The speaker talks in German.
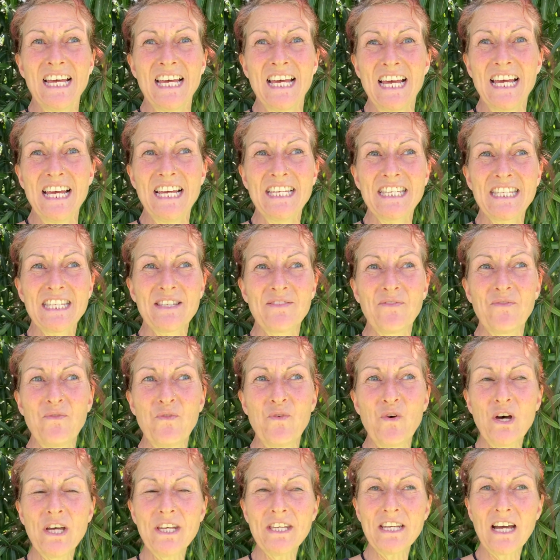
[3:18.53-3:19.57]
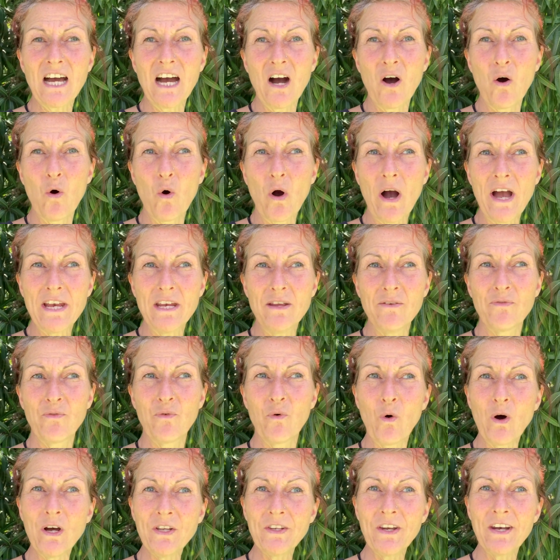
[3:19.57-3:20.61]
Es wird auch eine
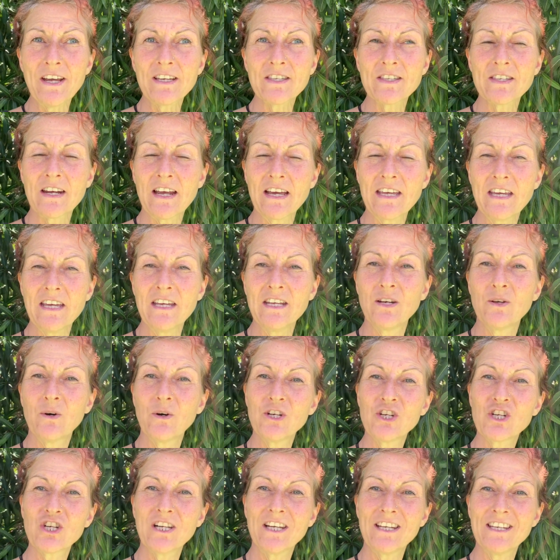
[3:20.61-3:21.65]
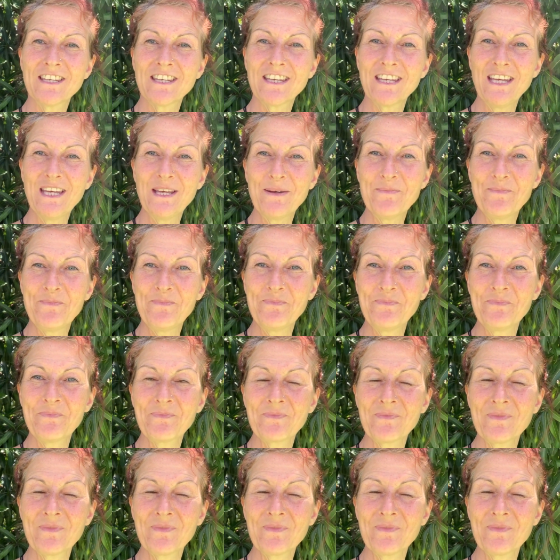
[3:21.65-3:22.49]
Vortragsreihe in Deutschland geben